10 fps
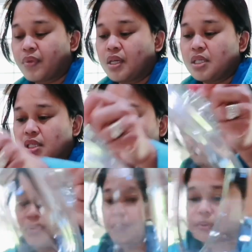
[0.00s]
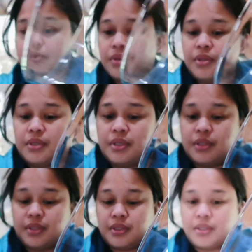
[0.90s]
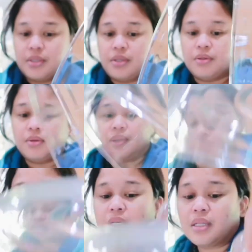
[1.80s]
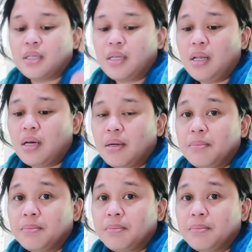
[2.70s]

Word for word: kasi po, you know, hindi natin alam.